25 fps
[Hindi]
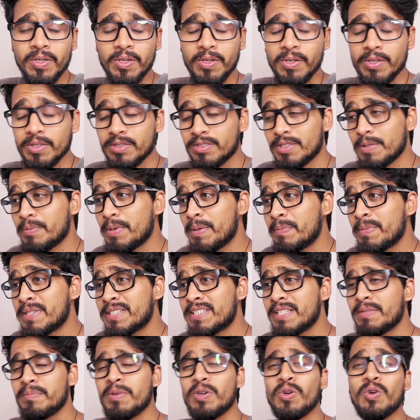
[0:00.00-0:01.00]
और सभी
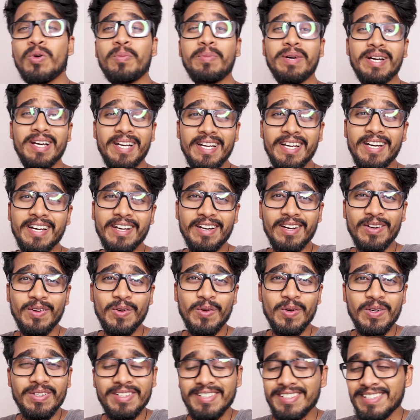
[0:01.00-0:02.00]
मज़े में हो पढ़ाई कर रहे
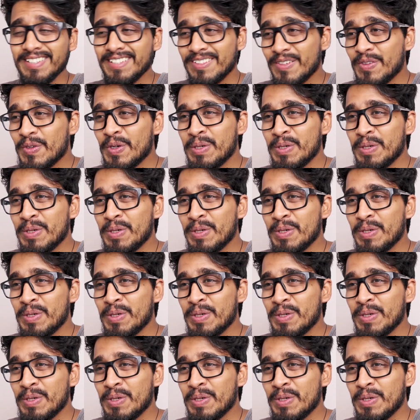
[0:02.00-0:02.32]
हो और